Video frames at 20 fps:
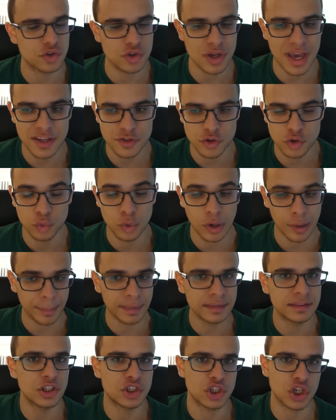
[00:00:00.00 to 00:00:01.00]
è
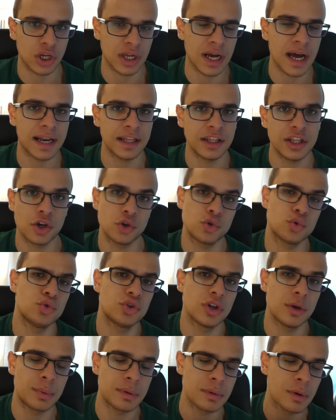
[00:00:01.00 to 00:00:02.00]
sicuramente cercare di
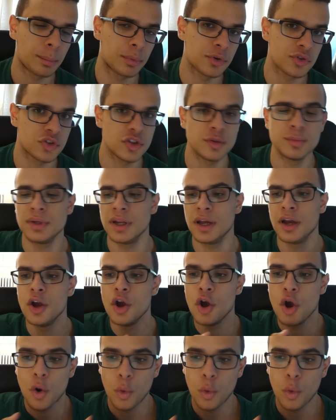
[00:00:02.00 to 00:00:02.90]
raggiungere il prima possibile